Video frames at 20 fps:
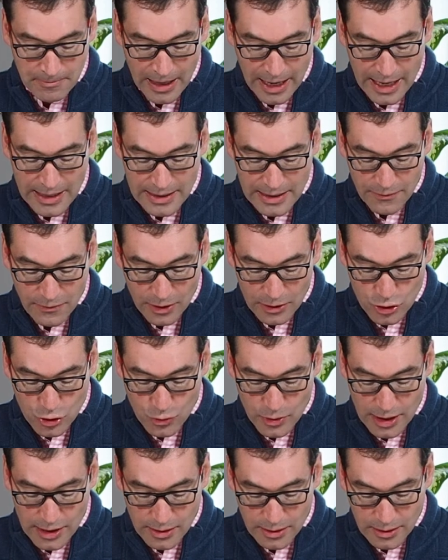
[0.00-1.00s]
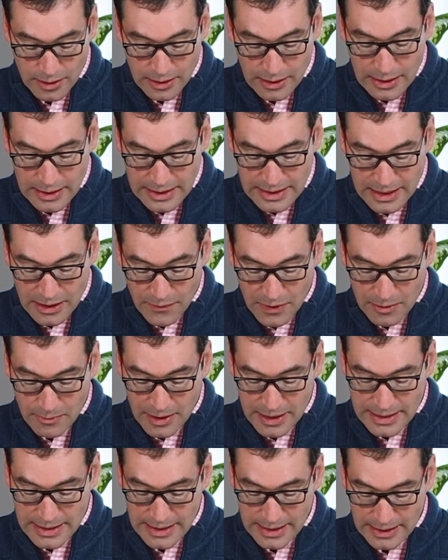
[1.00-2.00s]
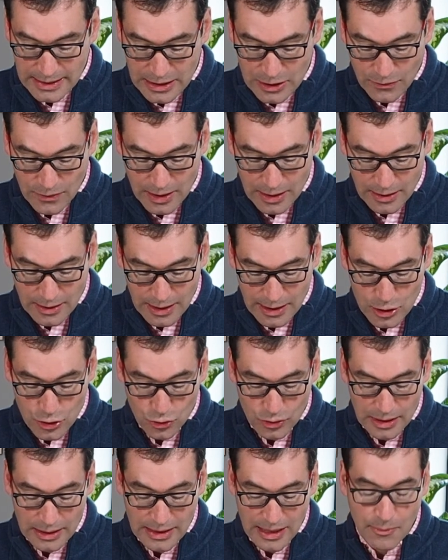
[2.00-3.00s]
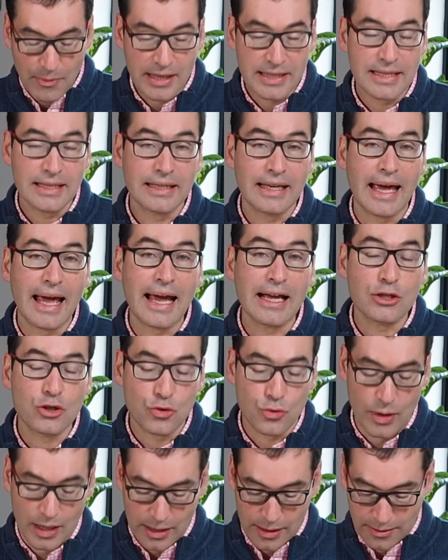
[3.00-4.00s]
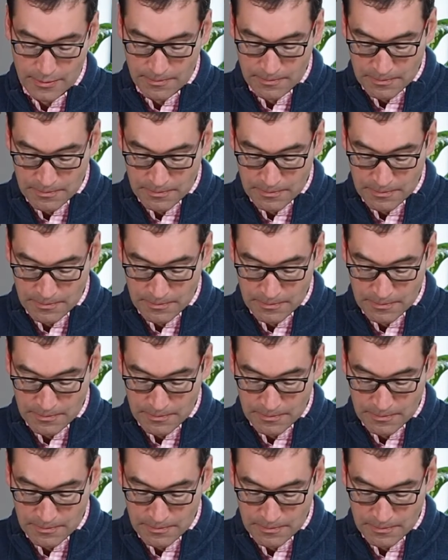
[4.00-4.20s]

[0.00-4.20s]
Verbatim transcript: à d'éventuels événements scientifiques et sur des thématiques actuelles,